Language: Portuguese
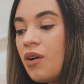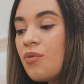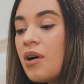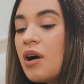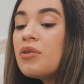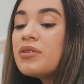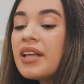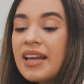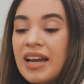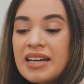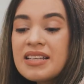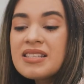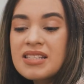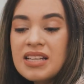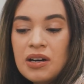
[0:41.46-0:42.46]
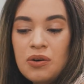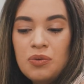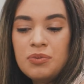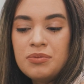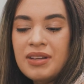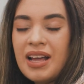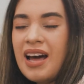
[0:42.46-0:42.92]
uma
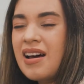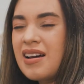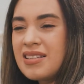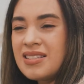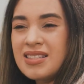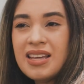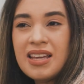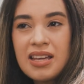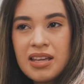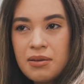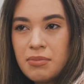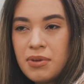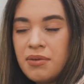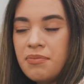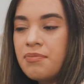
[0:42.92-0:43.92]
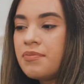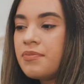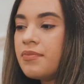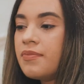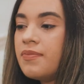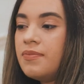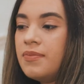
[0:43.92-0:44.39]
alteração na CM
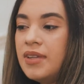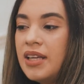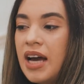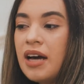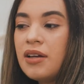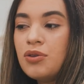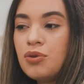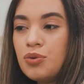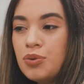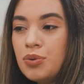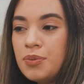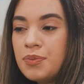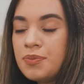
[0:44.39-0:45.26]
de Arthur.